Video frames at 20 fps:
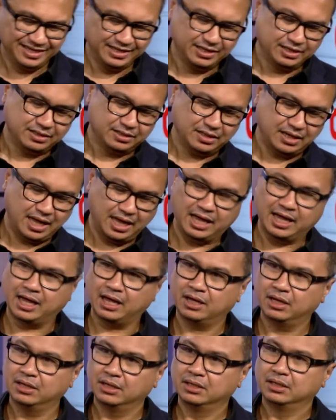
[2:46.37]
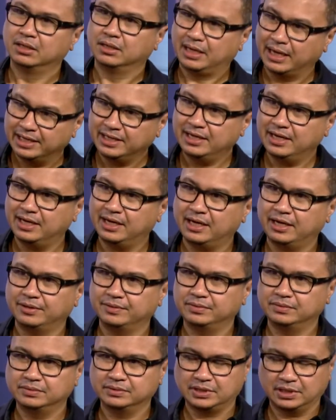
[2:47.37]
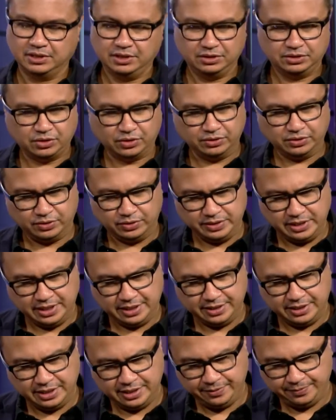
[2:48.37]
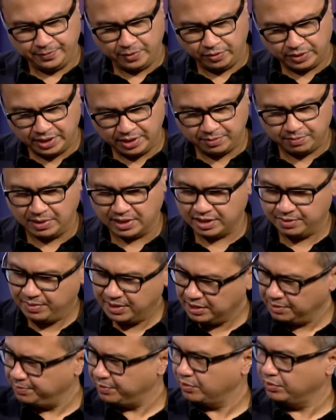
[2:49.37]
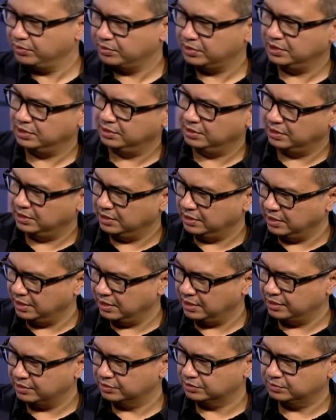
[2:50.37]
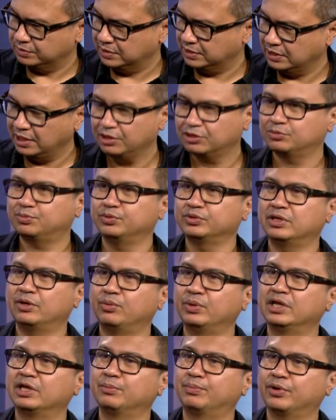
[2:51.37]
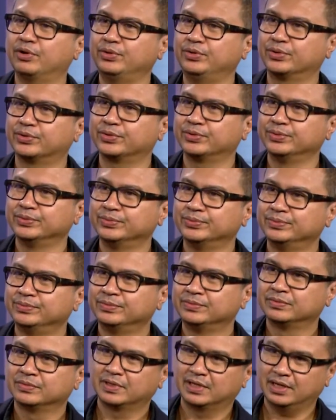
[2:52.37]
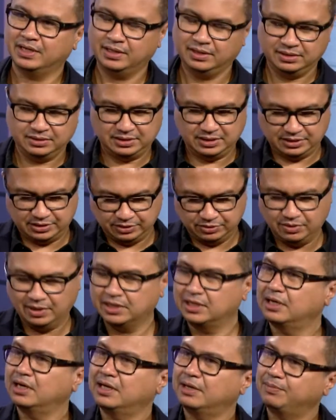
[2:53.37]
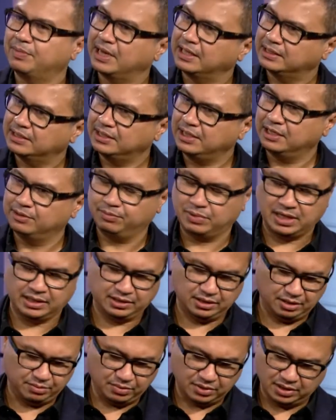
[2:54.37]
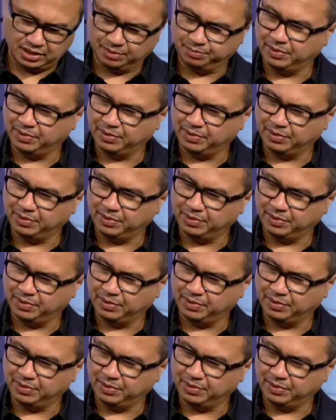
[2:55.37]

Bagian nah, jualan. Gitu nah ya. Ah, iya, jadi contohnya ya, oke, okay, bagaimana produk ini harus kita harus punya winning produk ya jadi situ adalah pelatihan pelatihan mengenai